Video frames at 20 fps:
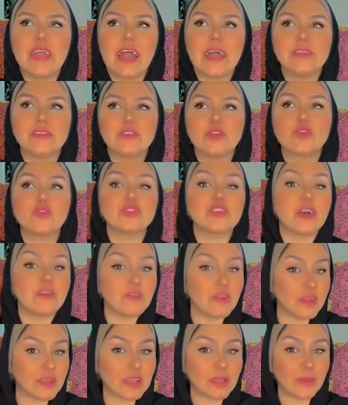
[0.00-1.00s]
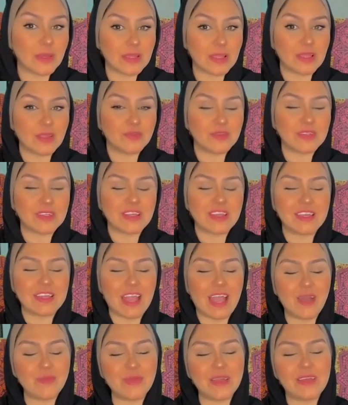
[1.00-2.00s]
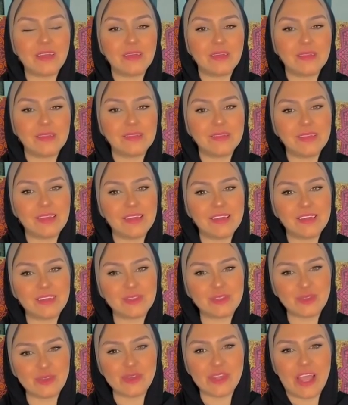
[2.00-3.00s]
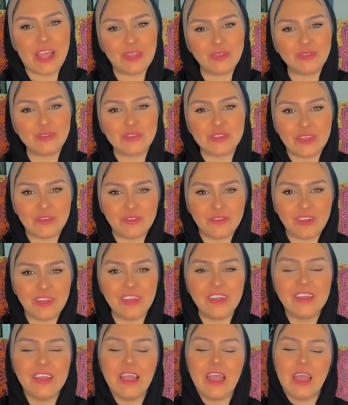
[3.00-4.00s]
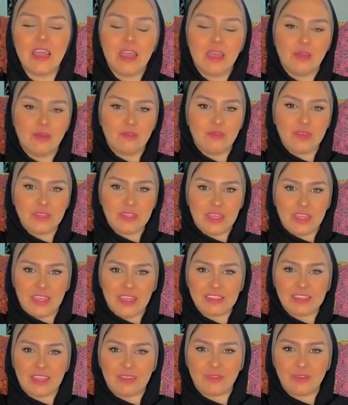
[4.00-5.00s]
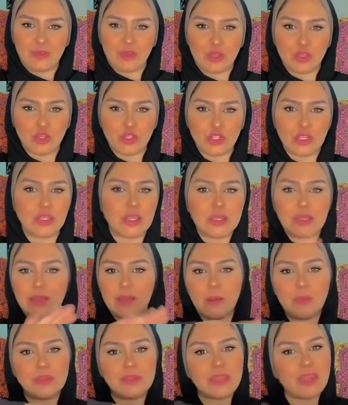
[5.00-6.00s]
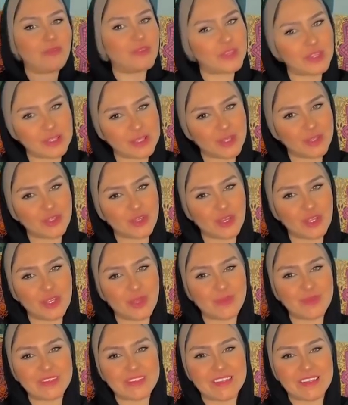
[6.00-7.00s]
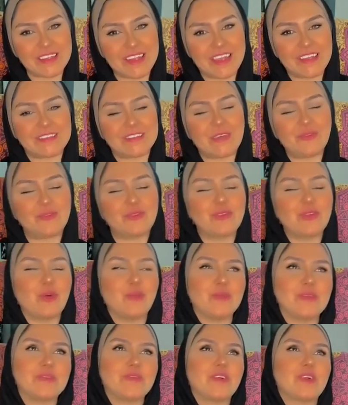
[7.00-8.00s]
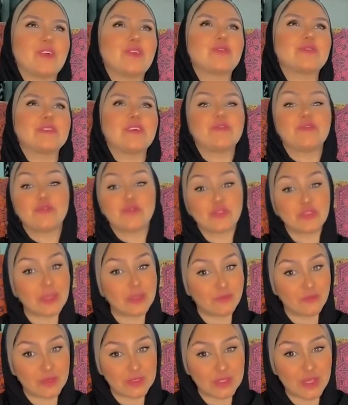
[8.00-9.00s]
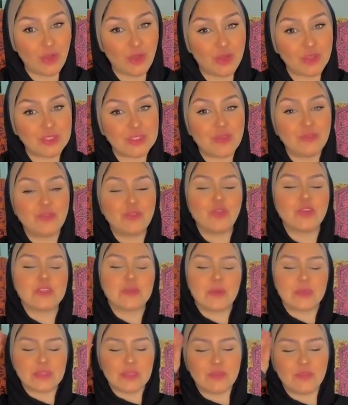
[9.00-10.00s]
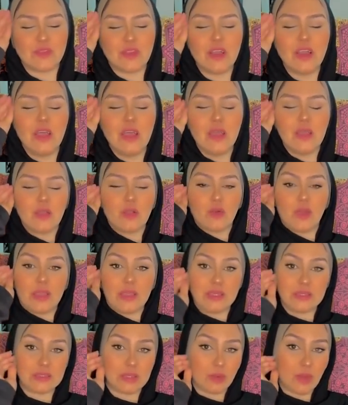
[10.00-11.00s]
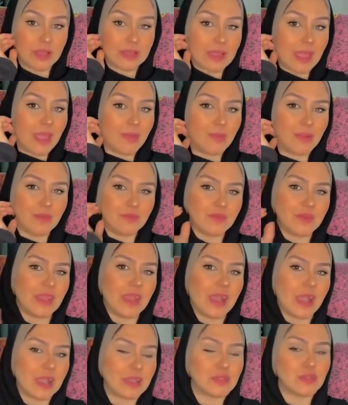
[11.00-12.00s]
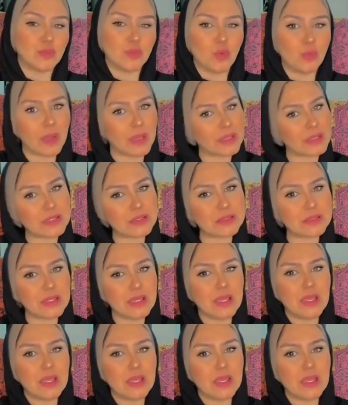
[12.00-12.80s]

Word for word: عندكم سفر كمان على فكره الحما التور عنده سفره آه، في نهايات 2021 يعني ديفنتلي ان شاء الله باذن الله هتسافروا لو بتفكروا تسافروا فالصحه هتسافروا وتبقى سفره كويسه وهتقابل فيها حد مميز